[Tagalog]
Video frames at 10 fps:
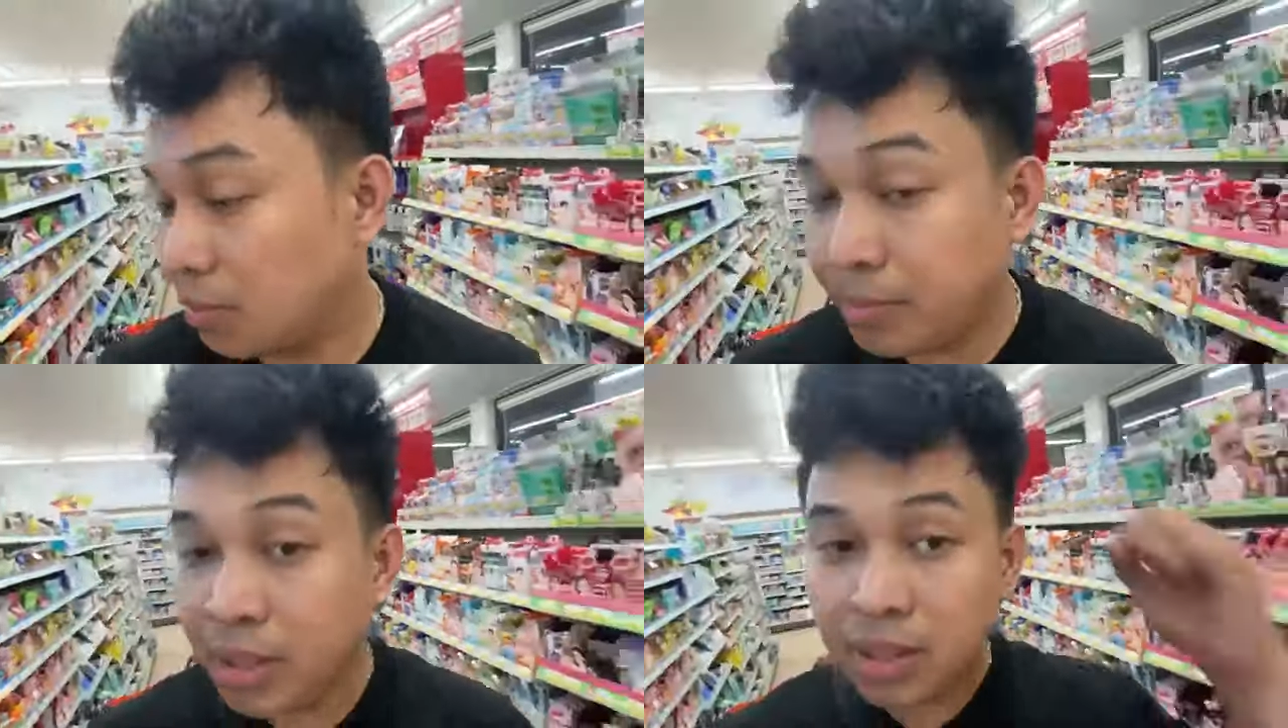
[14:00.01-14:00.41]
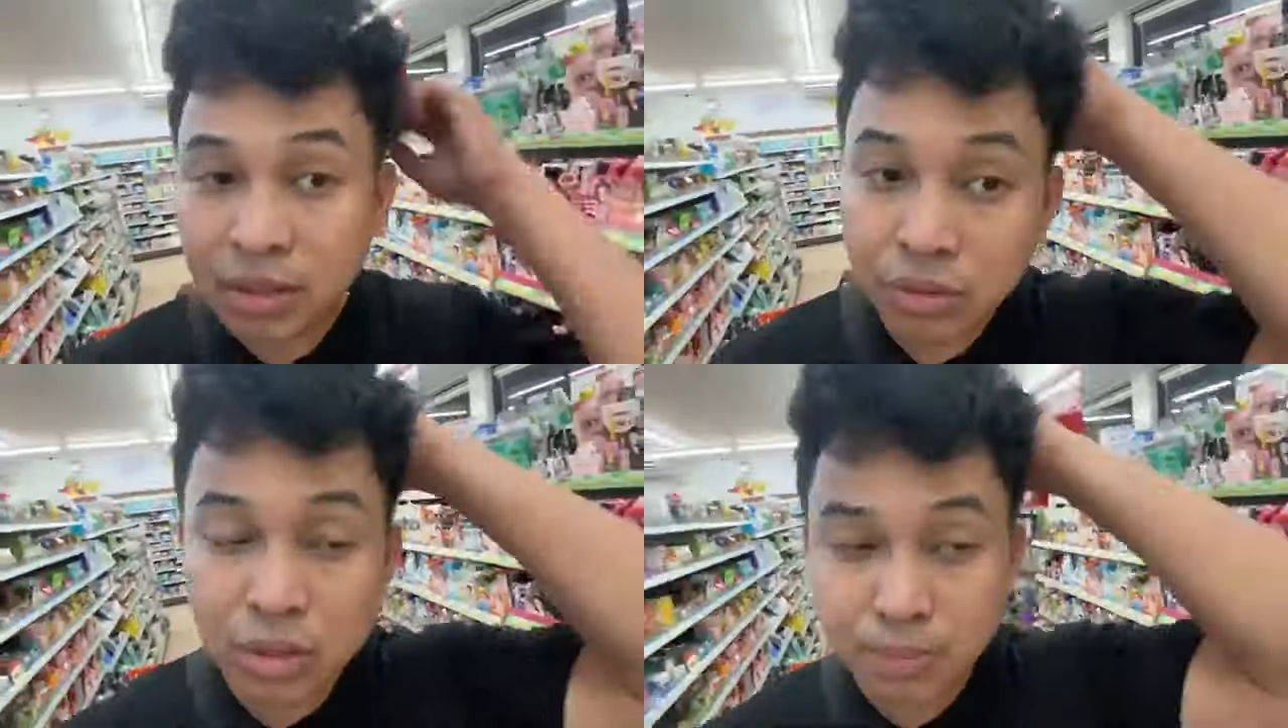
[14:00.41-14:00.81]

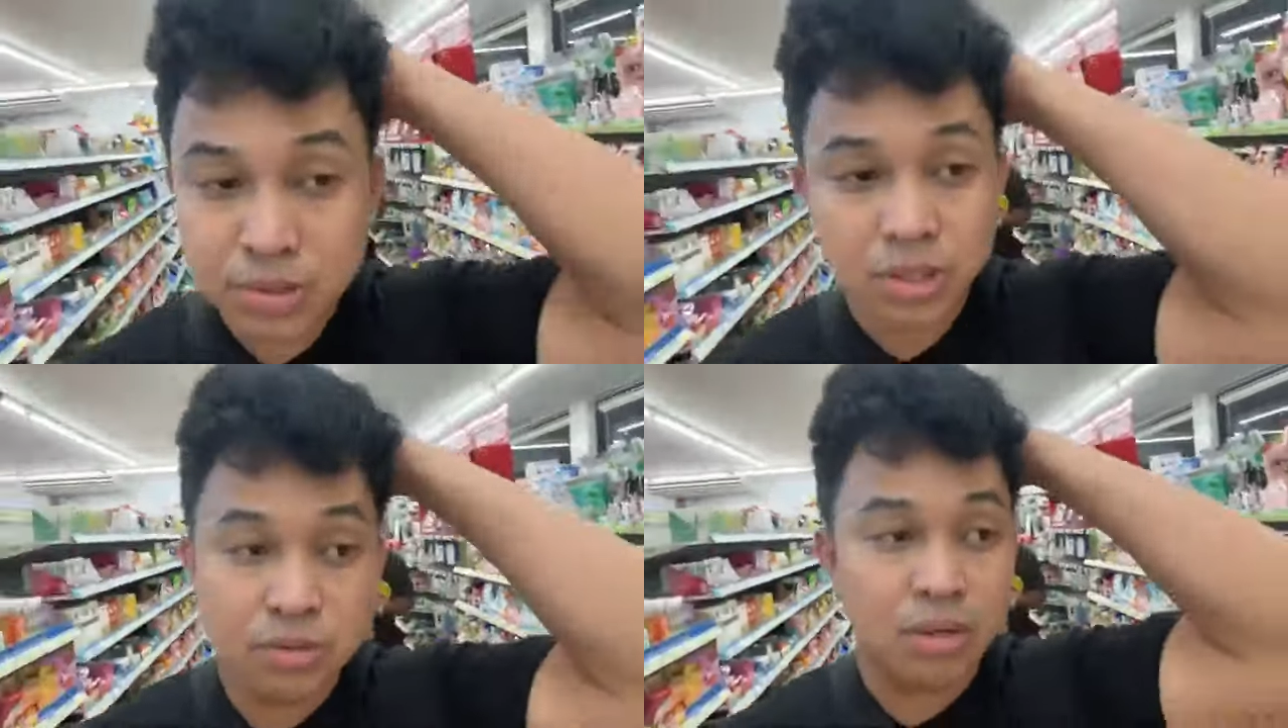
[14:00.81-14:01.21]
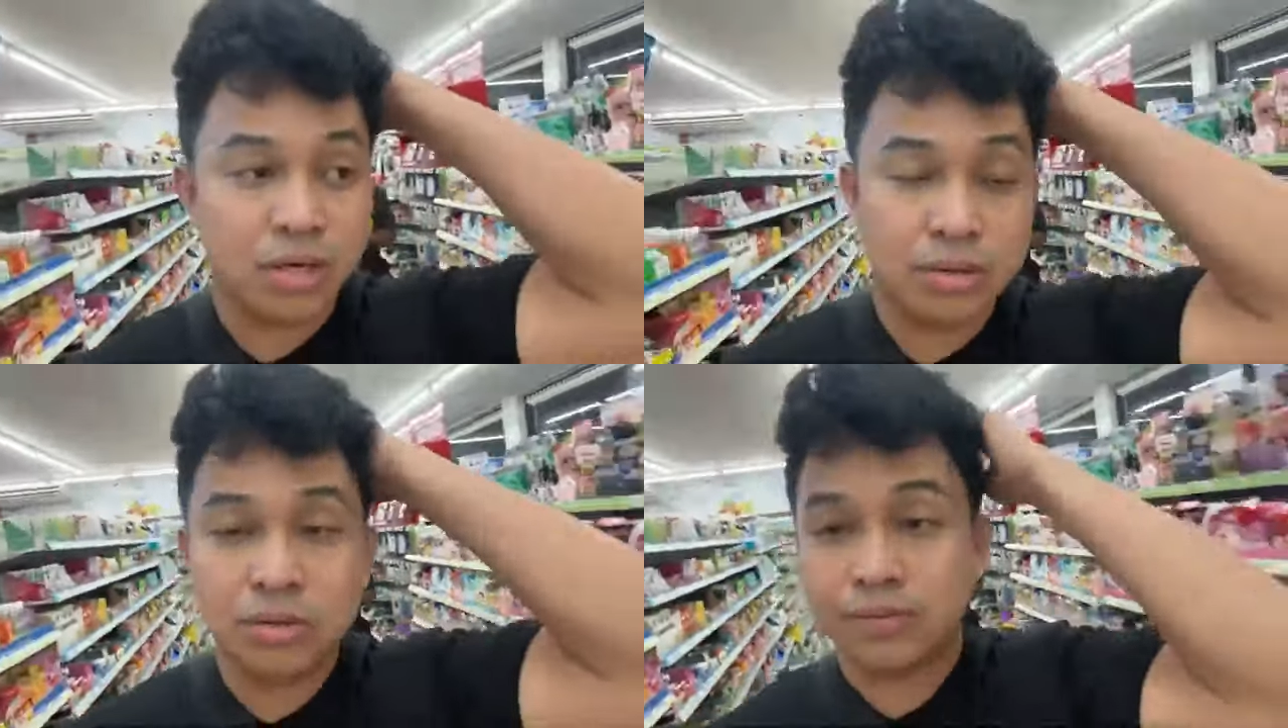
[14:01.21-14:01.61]
binihal ko na po siya nung
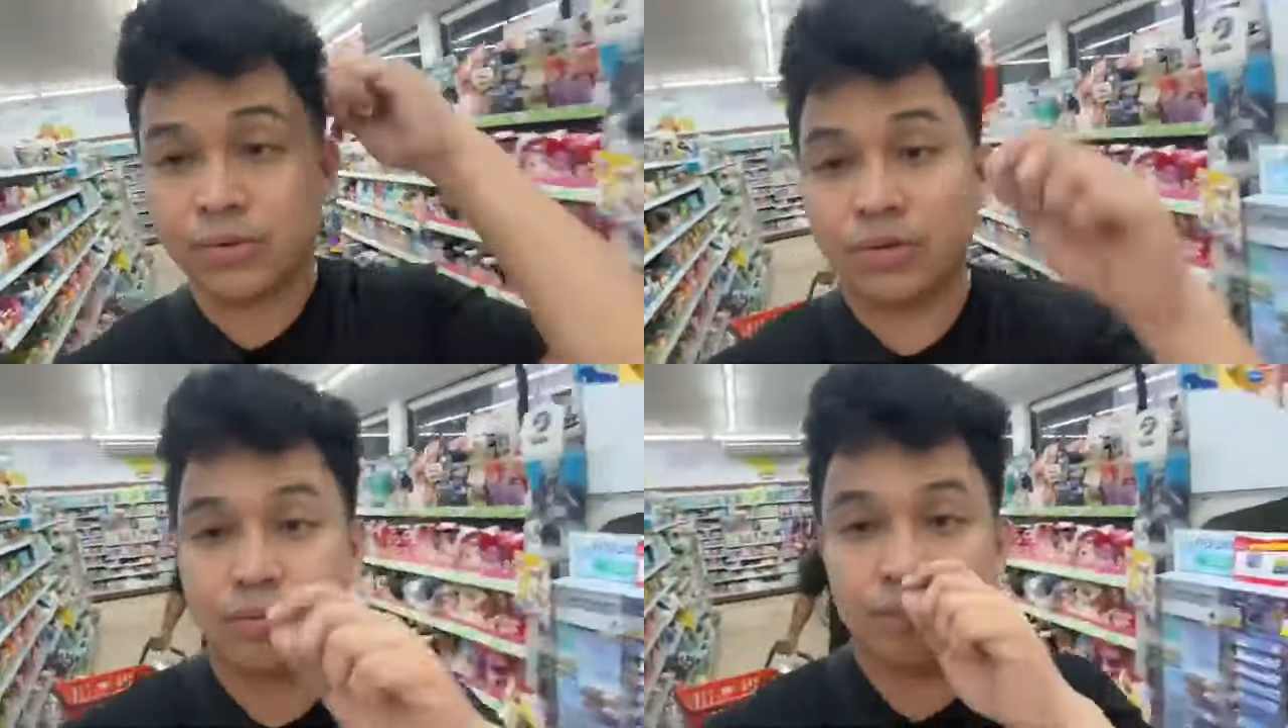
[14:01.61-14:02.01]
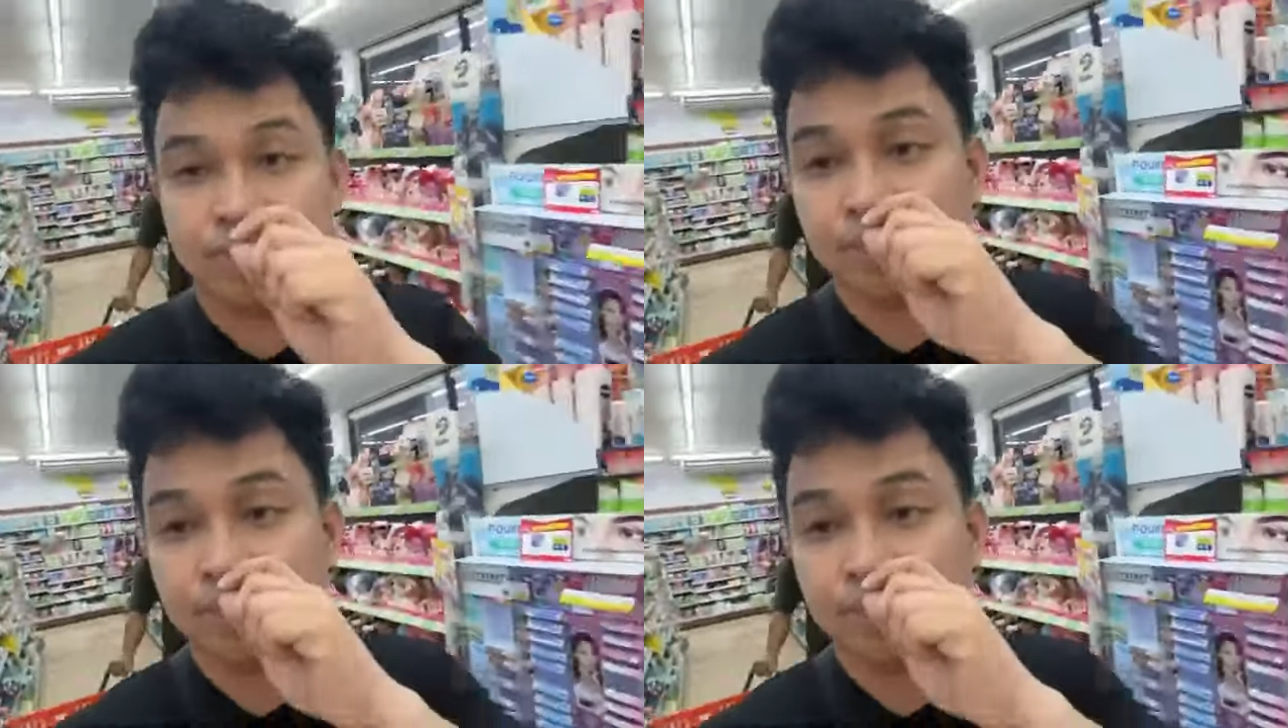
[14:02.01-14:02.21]
ano yung